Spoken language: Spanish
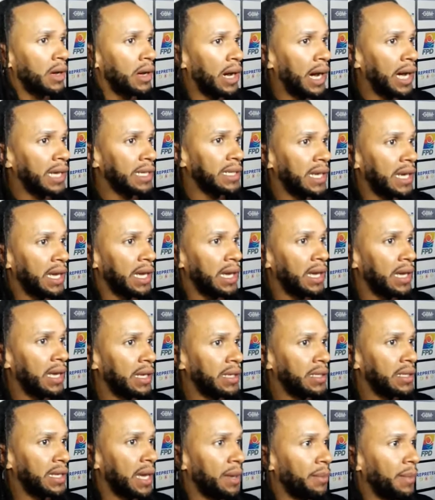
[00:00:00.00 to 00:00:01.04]
Hace
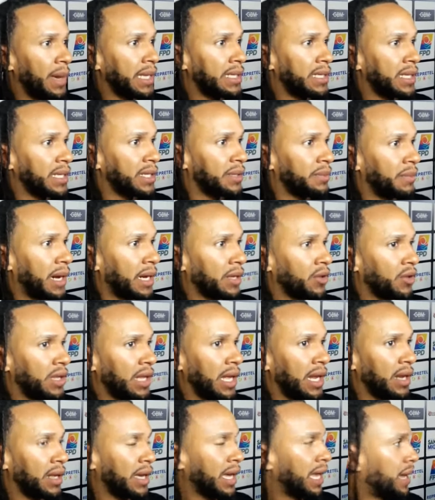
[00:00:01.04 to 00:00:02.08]
seis meses
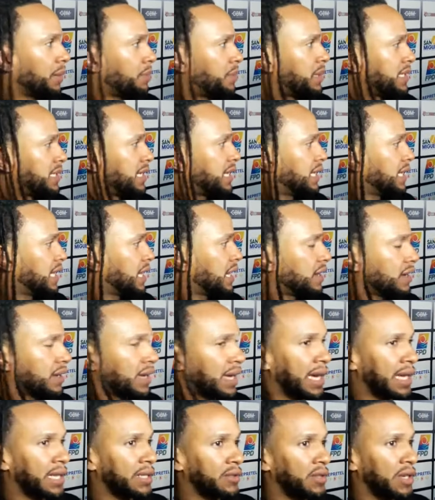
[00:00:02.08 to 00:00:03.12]
McDonald's, que la piscina,
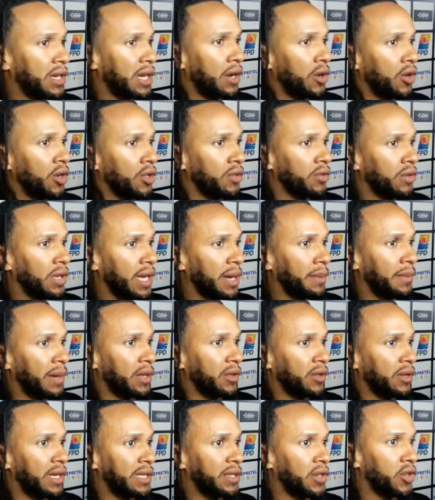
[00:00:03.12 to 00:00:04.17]
que este y que el otro, y que
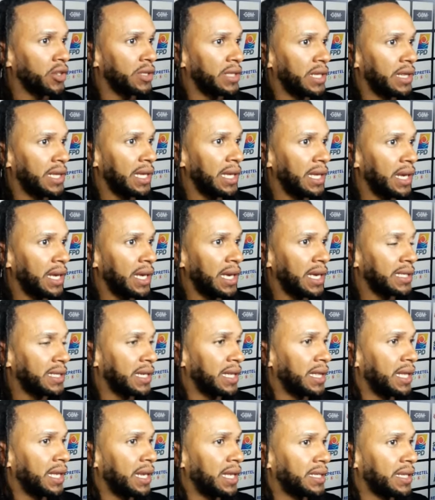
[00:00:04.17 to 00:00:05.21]
McDonald's solo se tira y que se
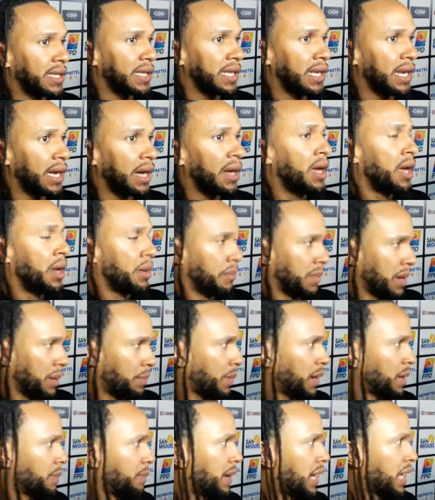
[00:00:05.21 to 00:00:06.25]
tira y se tira. Me
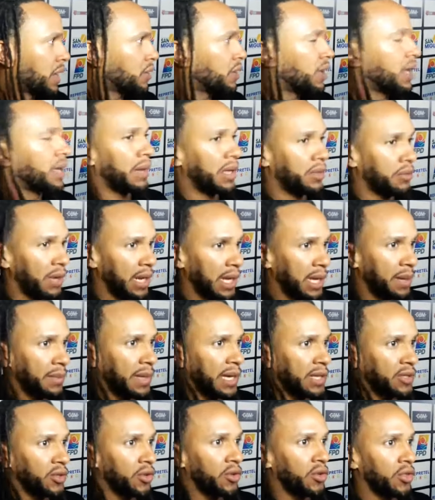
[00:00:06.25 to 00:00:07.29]
preparo, le meto al
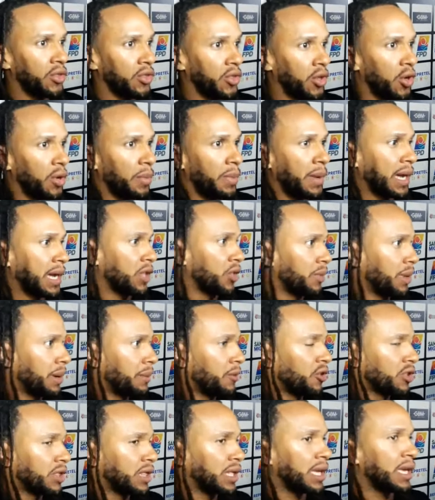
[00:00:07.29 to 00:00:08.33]
gimnasio con todo para que no me
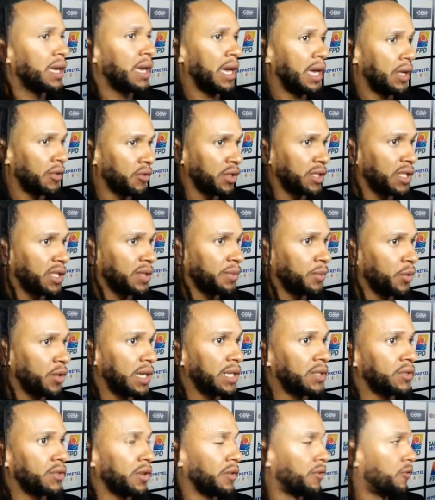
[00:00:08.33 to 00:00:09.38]
voten. Entonces
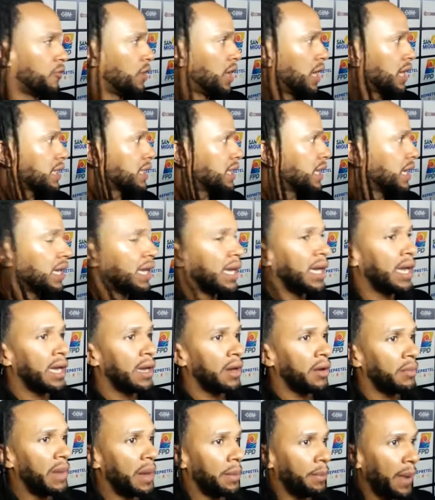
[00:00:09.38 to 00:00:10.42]
estoy fuerte,
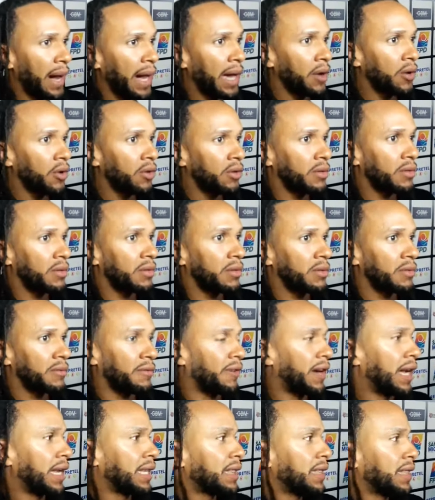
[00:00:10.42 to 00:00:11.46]
me paro,
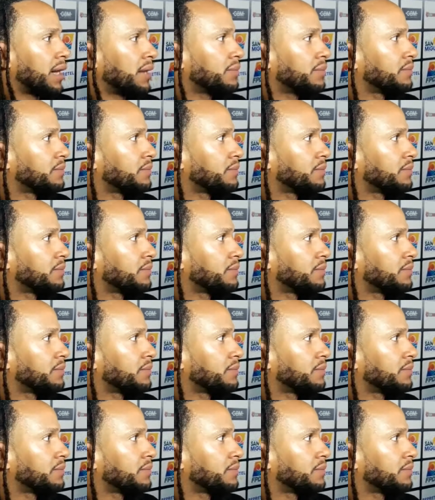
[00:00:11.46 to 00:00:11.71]
falta.